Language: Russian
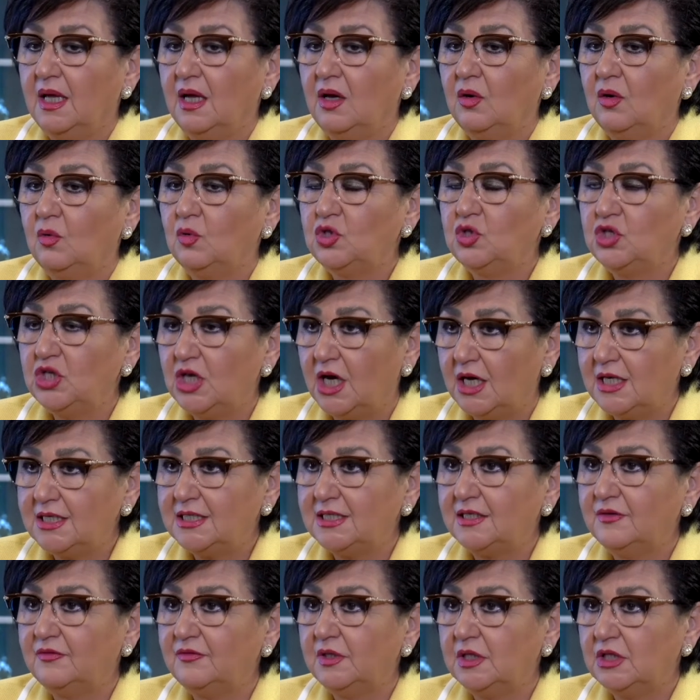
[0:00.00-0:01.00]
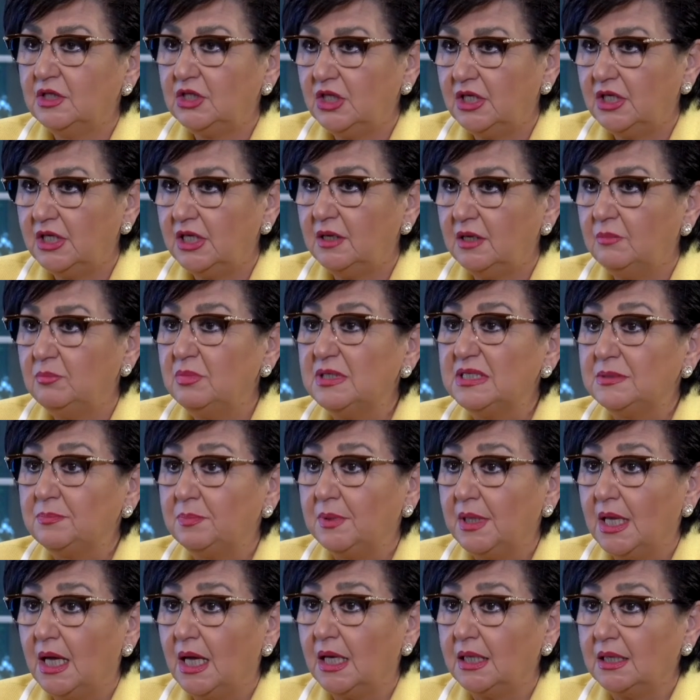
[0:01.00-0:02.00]
Участие в лотерее
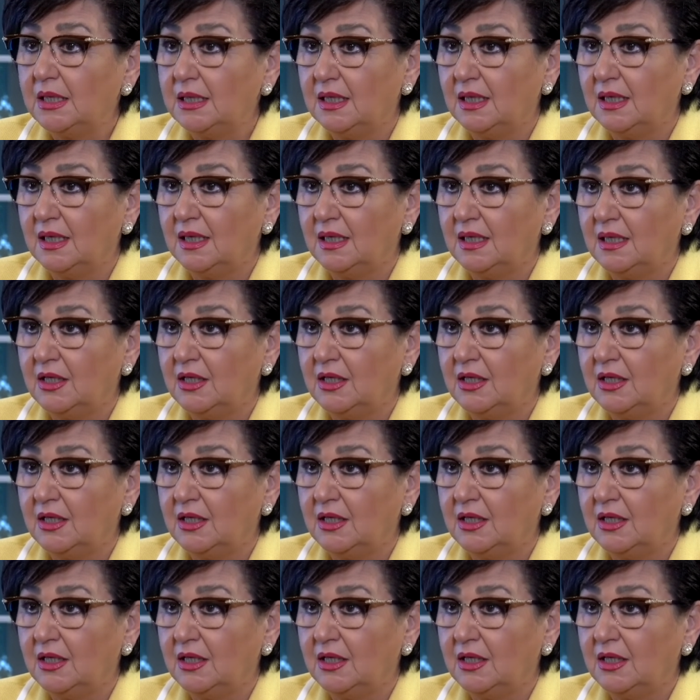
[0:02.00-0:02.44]
бесплатно,